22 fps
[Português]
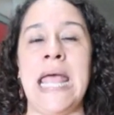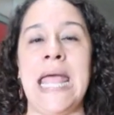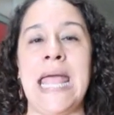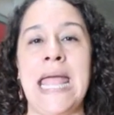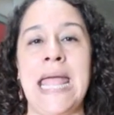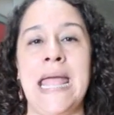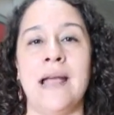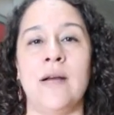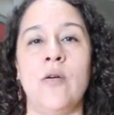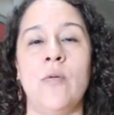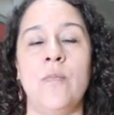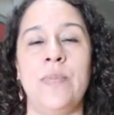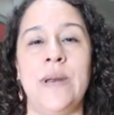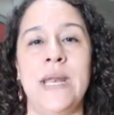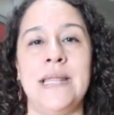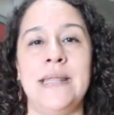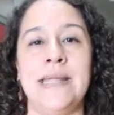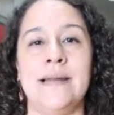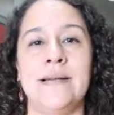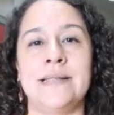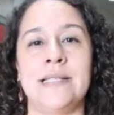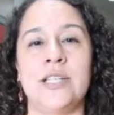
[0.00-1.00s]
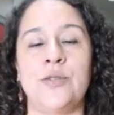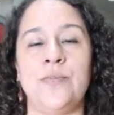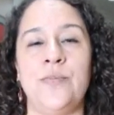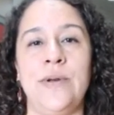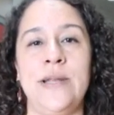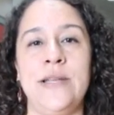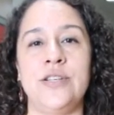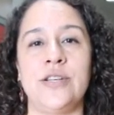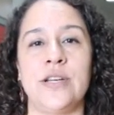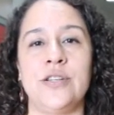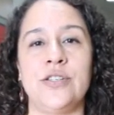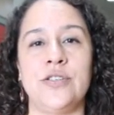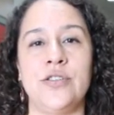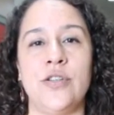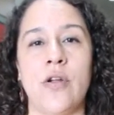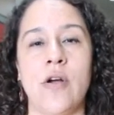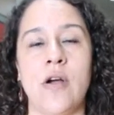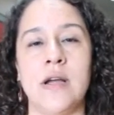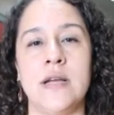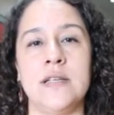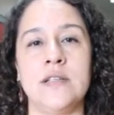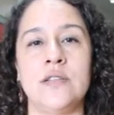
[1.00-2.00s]
é, compreendendo essas políticas de
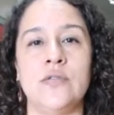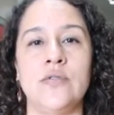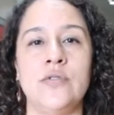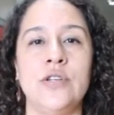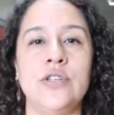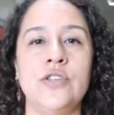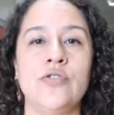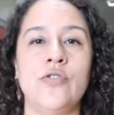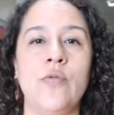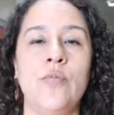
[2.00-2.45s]
drogas hoje